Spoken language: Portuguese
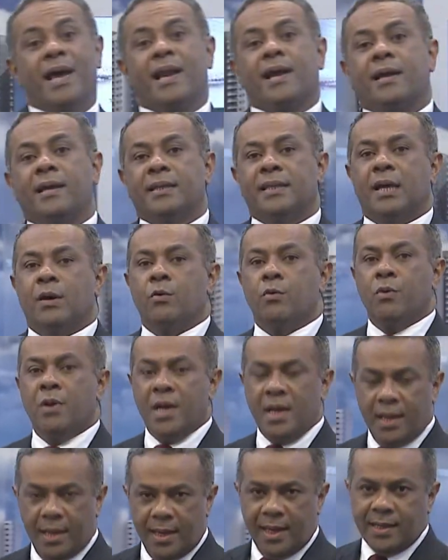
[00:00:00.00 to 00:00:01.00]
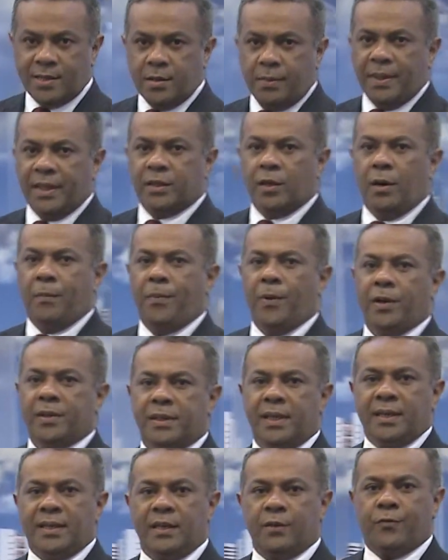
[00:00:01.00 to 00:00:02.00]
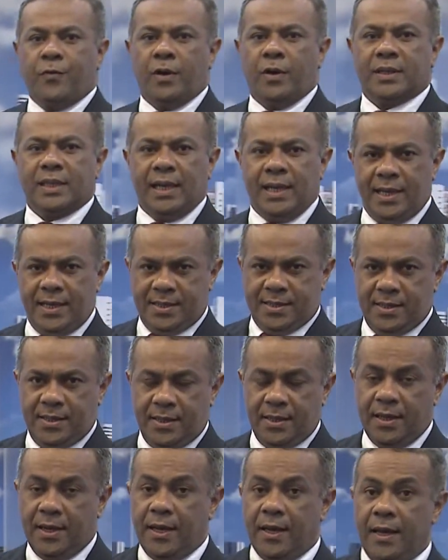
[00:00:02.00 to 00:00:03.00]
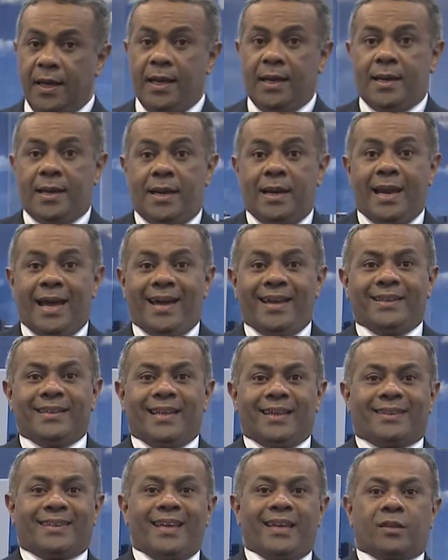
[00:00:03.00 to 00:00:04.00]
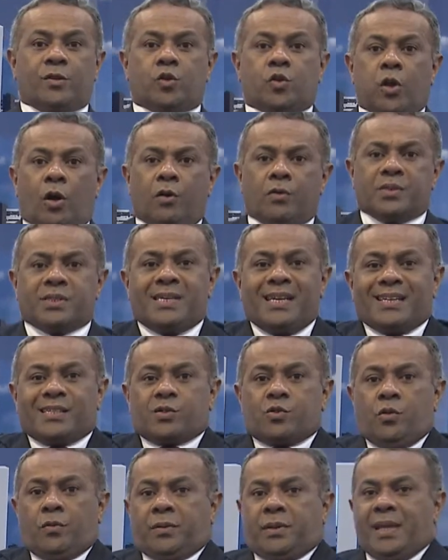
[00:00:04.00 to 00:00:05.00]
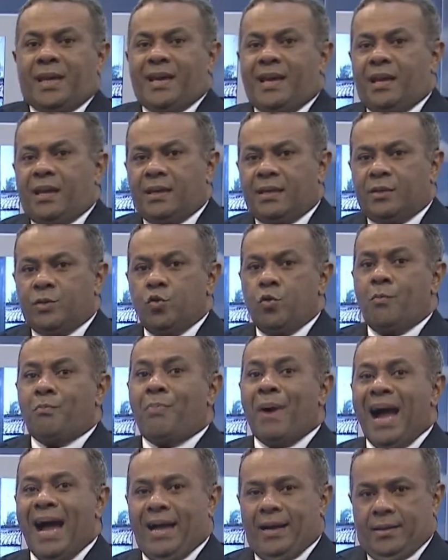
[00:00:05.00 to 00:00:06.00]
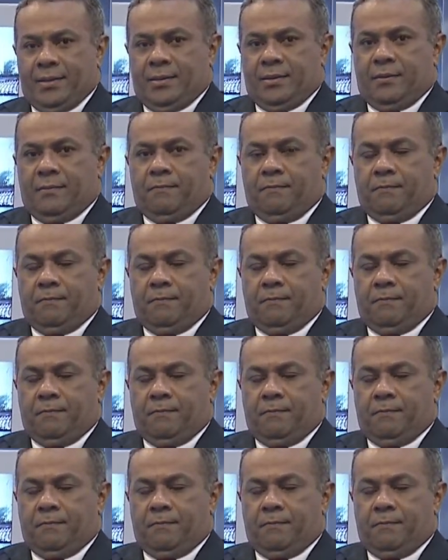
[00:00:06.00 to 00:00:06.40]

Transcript: Maracanaú, região metropolitana de Fortaleza. Ele ainda tentou se esconder num bar,